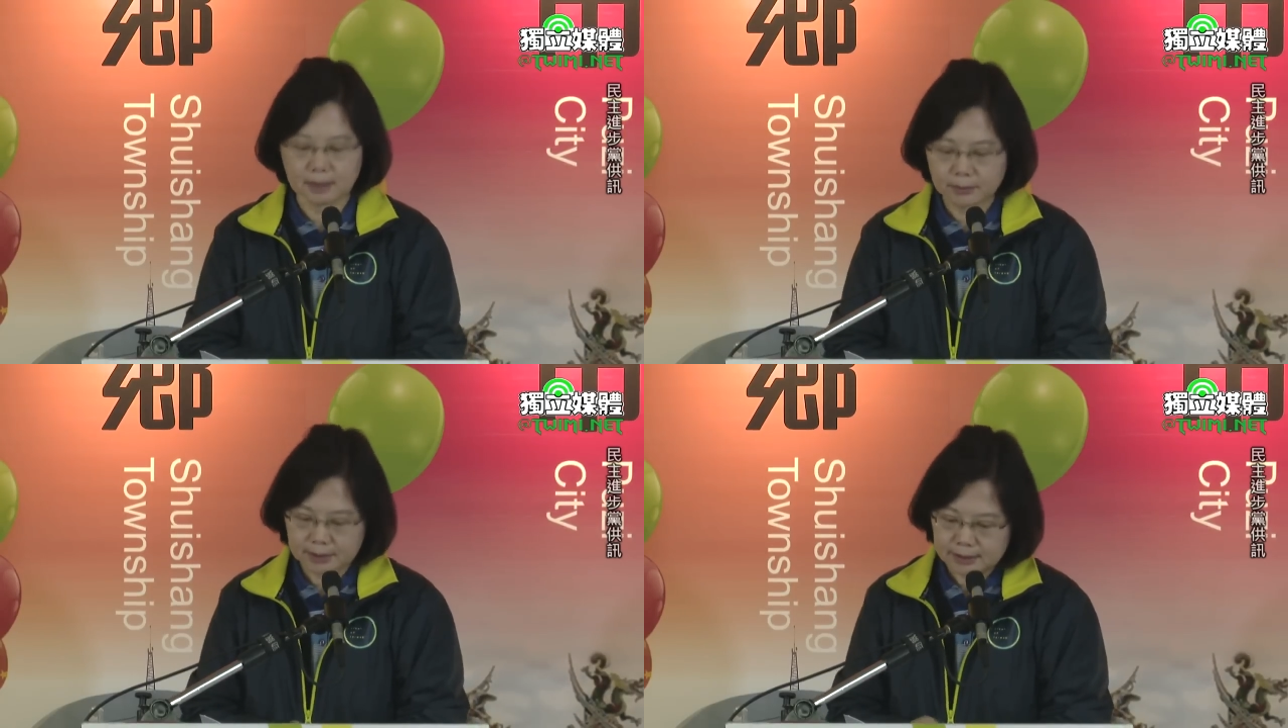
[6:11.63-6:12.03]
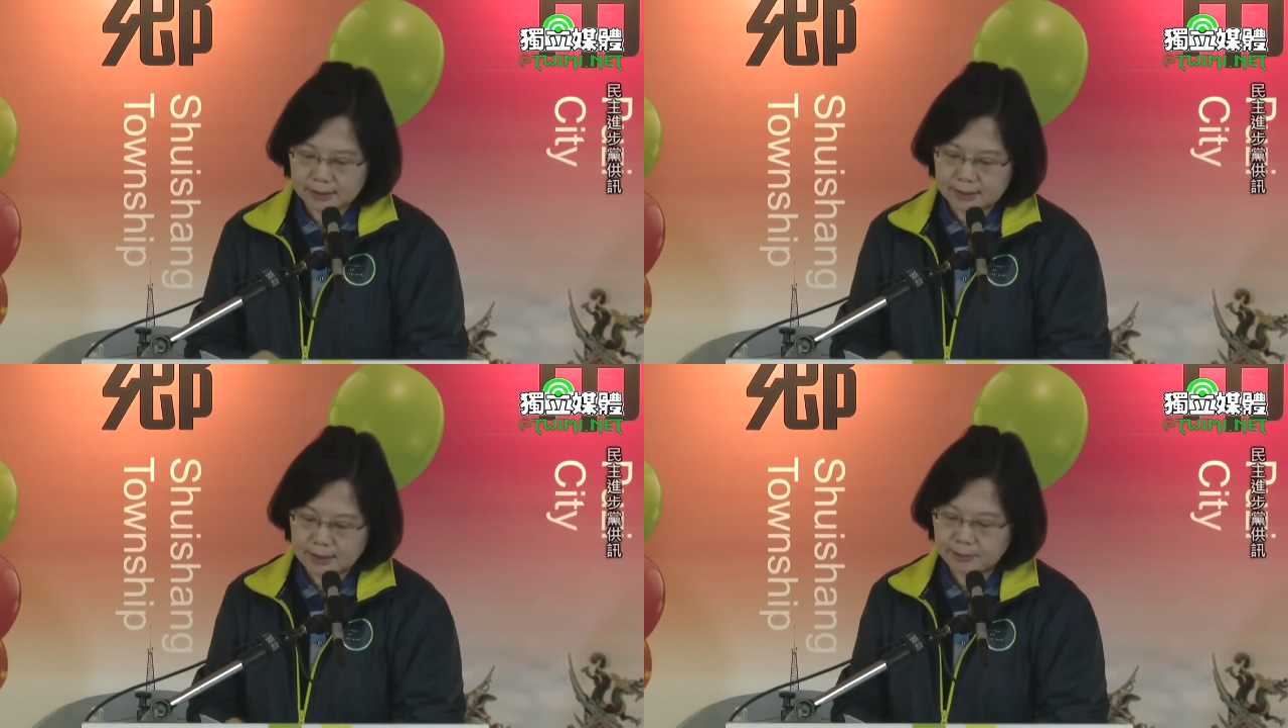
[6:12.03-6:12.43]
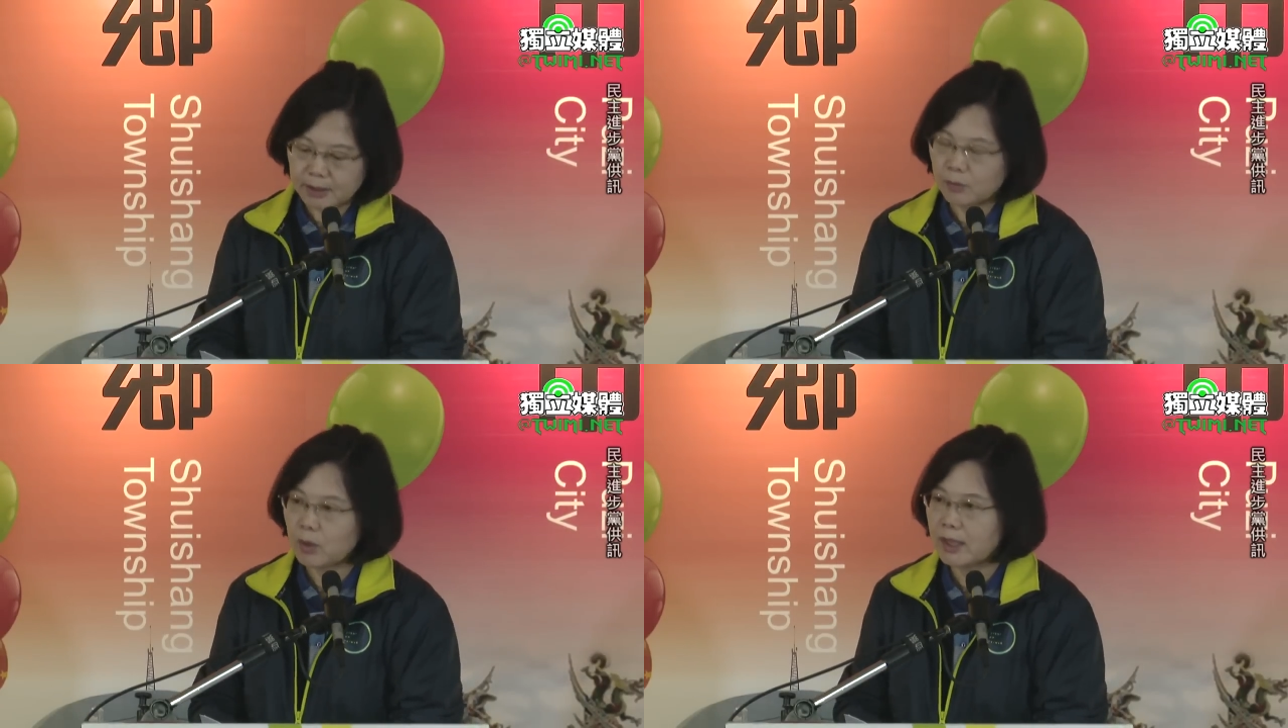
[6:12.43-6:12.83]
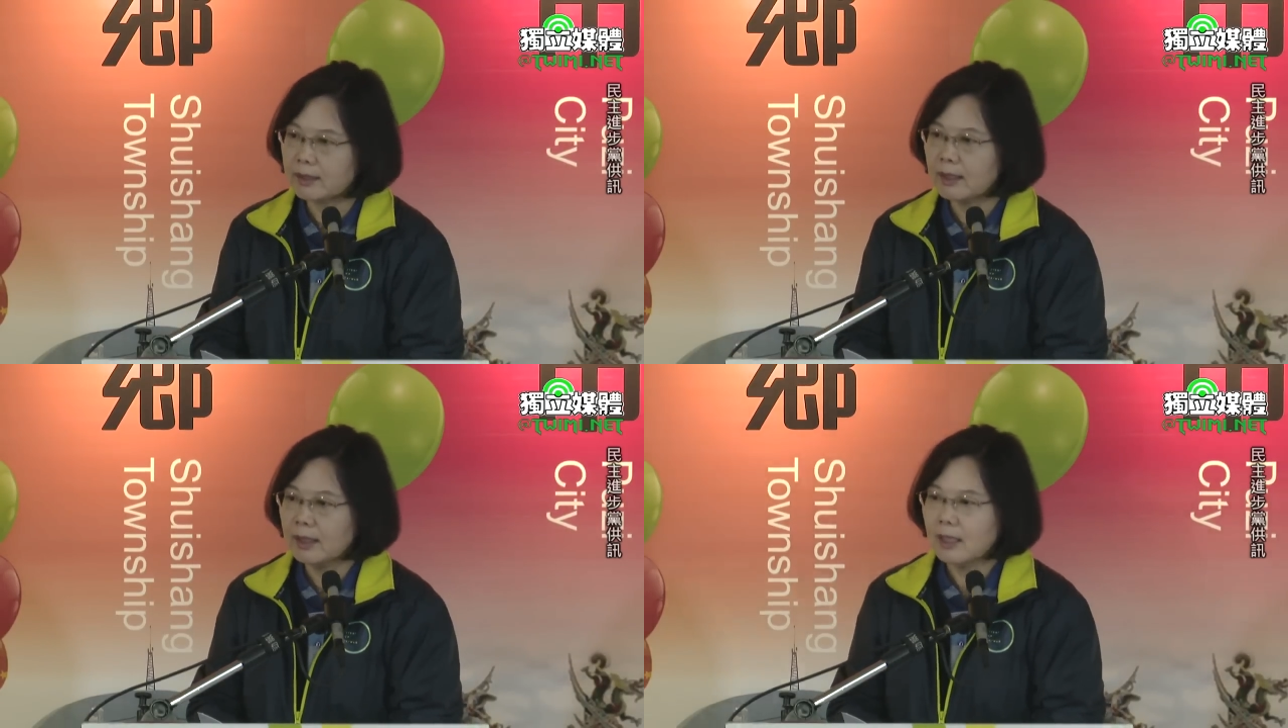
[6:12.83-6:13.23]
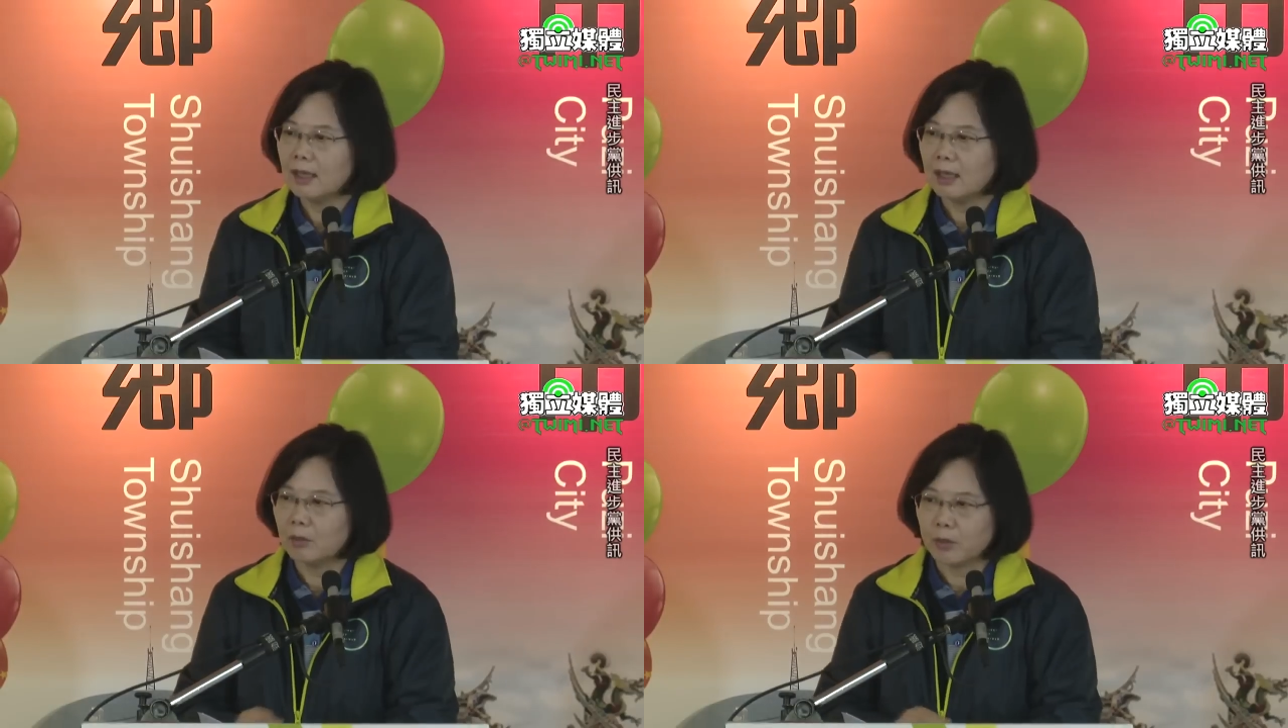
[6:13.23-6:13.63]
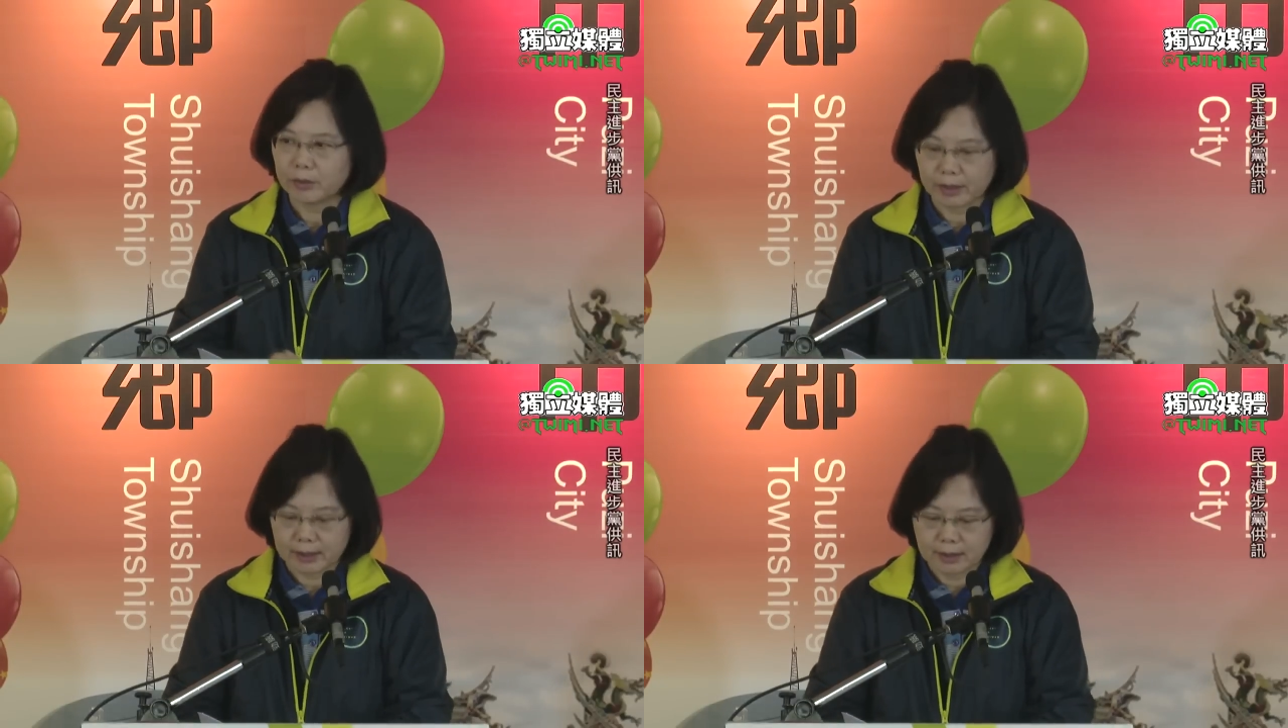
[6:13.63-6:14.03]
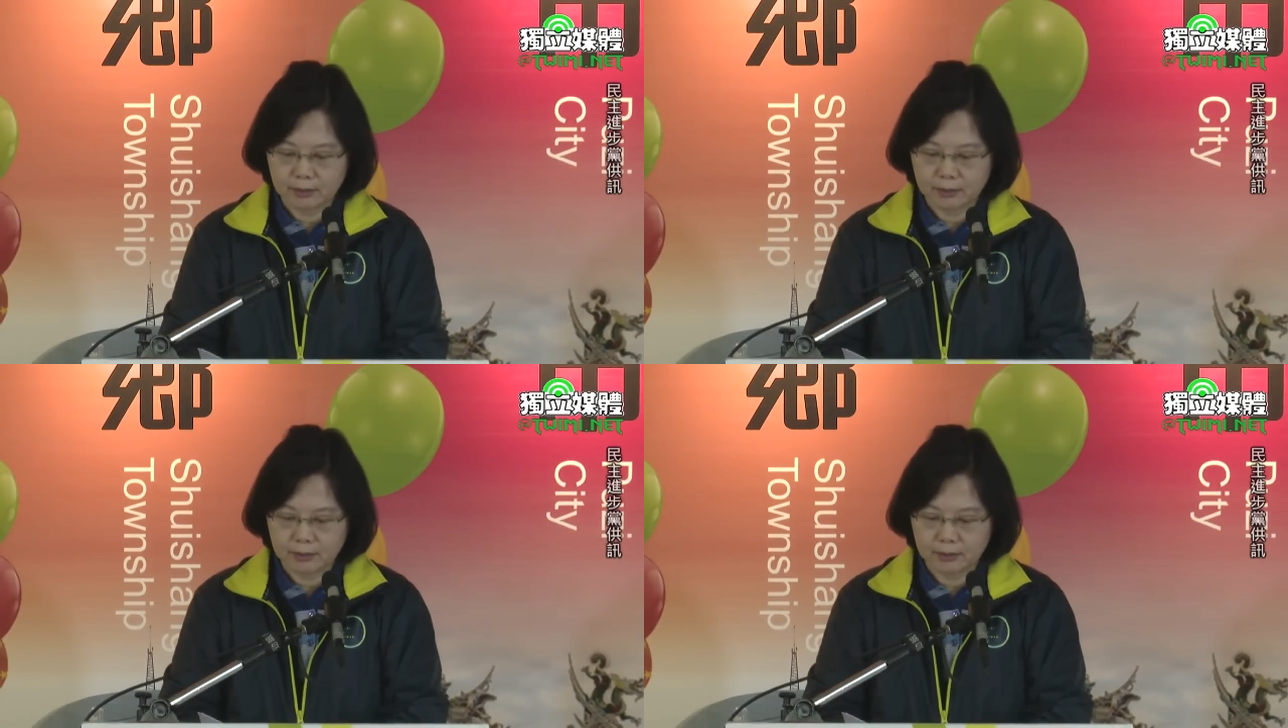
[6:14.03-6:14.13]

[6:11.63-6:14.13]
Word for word: 一位是陈明文呃委员，